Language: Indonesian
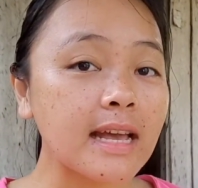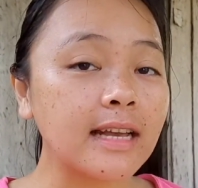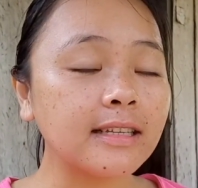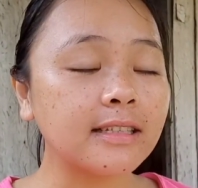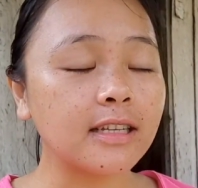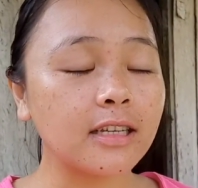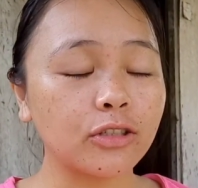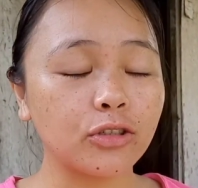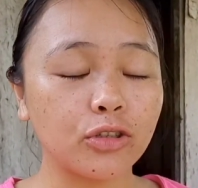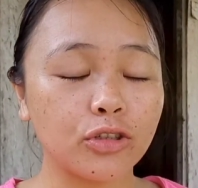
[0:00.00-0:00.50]

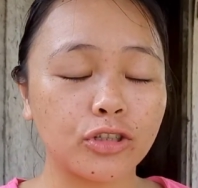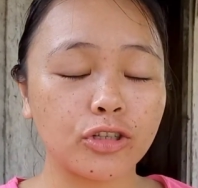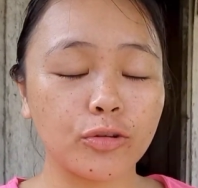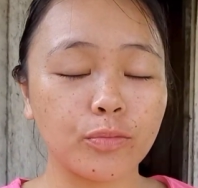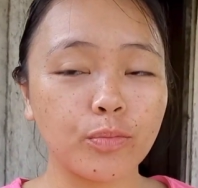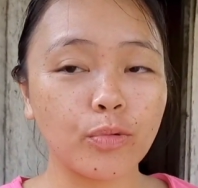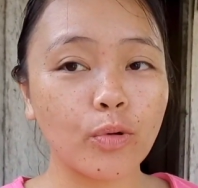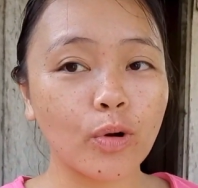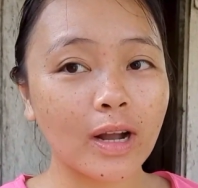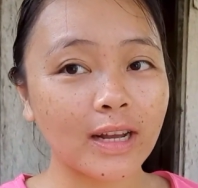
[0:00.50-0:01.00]
saya cuci
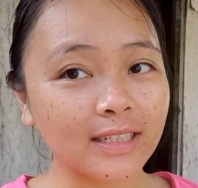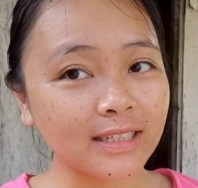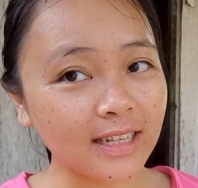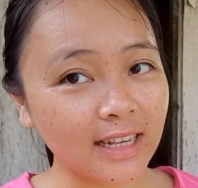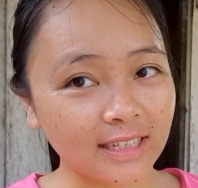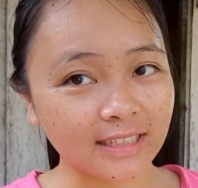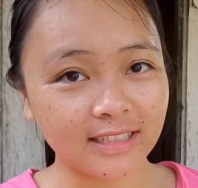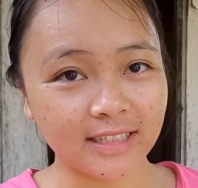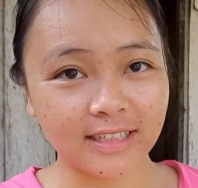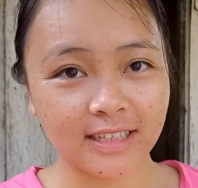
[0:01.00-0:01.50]
muka
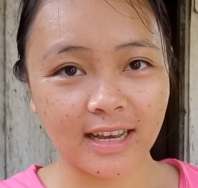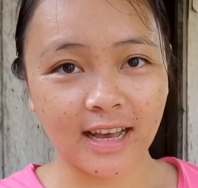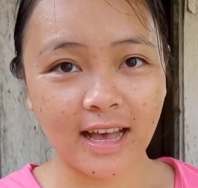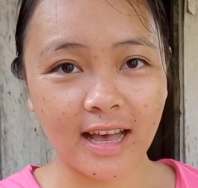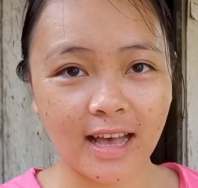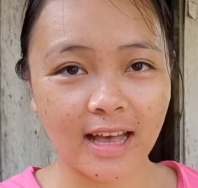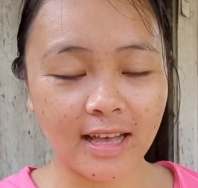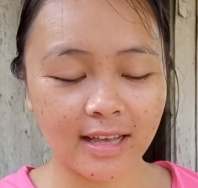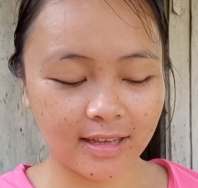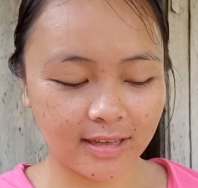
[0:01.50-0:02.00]

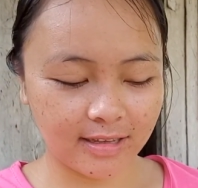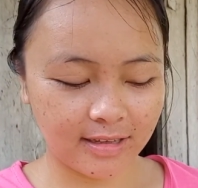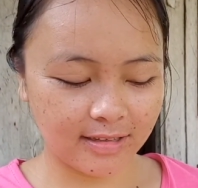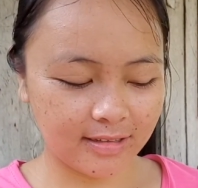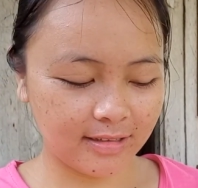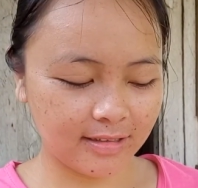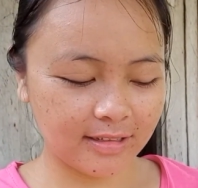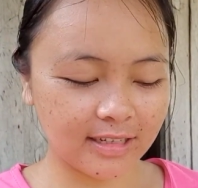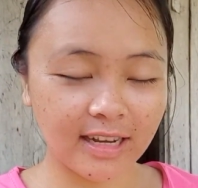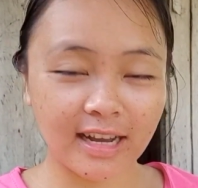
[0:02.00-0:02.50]
saja
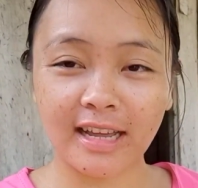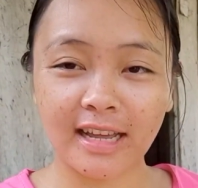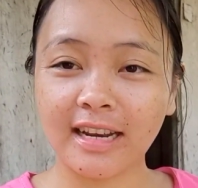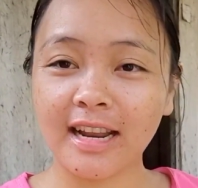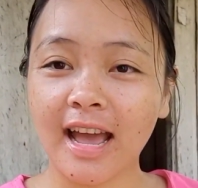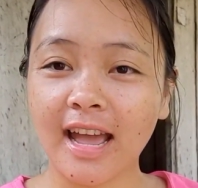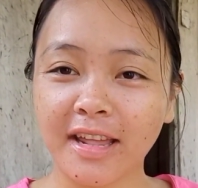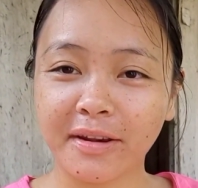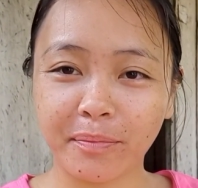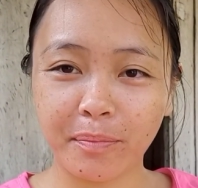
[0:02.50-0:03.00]
dengan
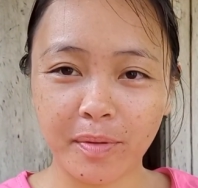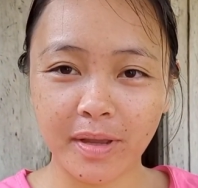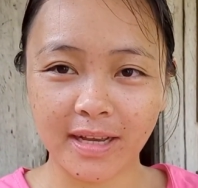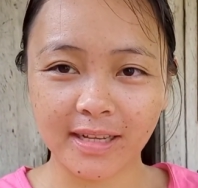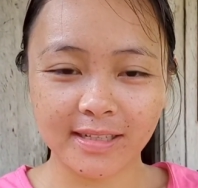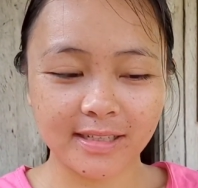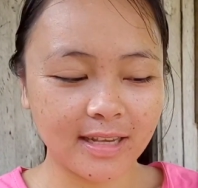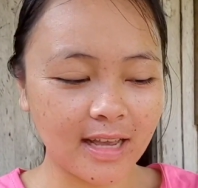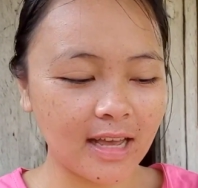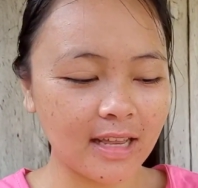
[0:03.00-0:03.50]
air
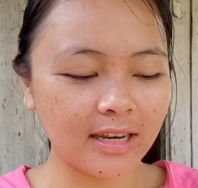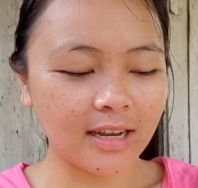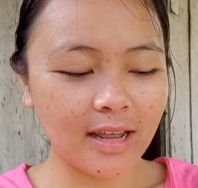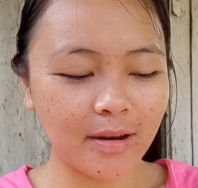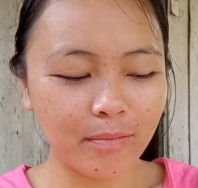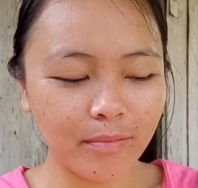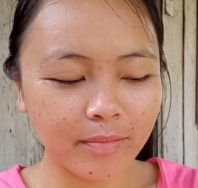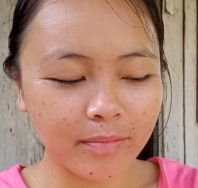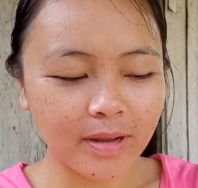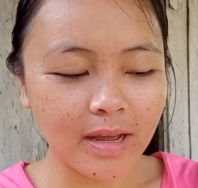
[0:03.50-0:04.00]
biasa
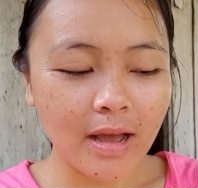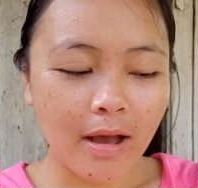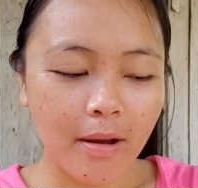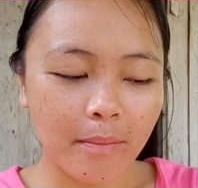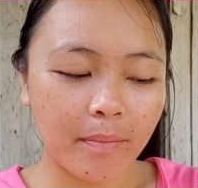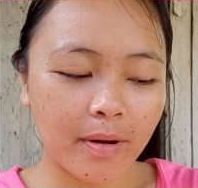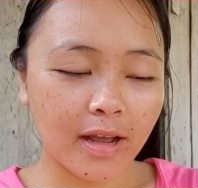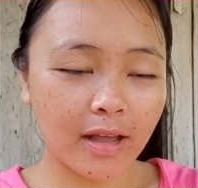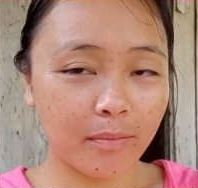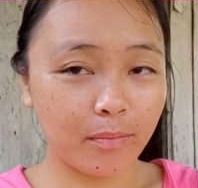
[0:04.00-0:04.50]
dan
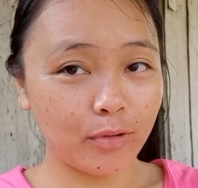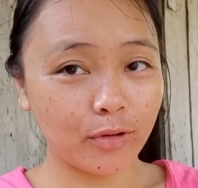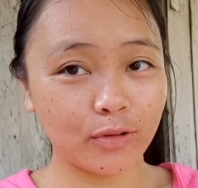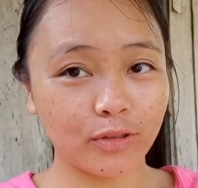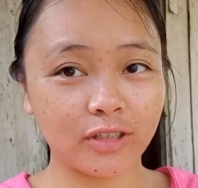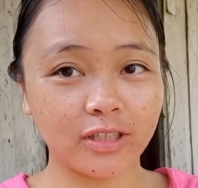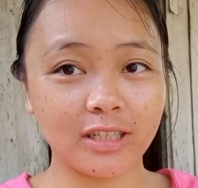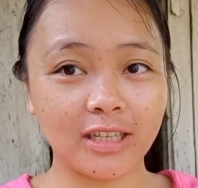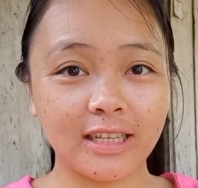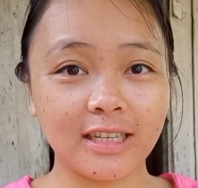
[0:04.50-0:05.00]
pakai
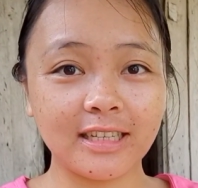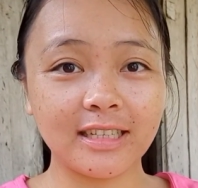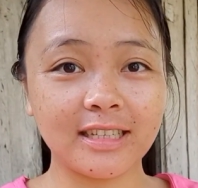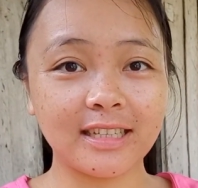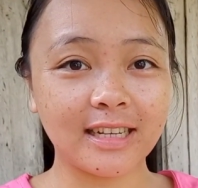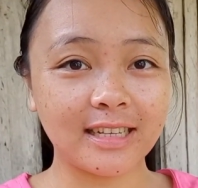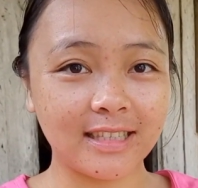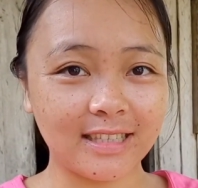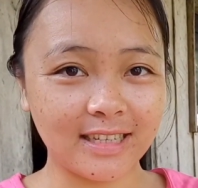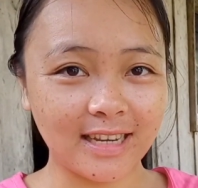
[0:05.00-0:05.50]
berus gigi
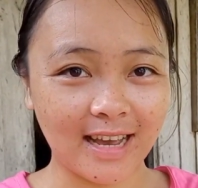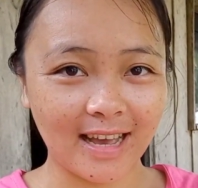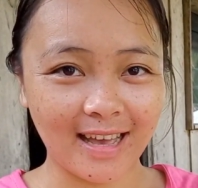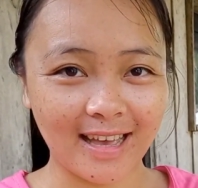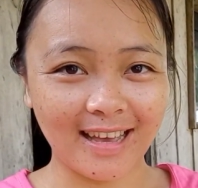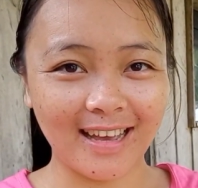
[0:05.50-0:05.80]
saja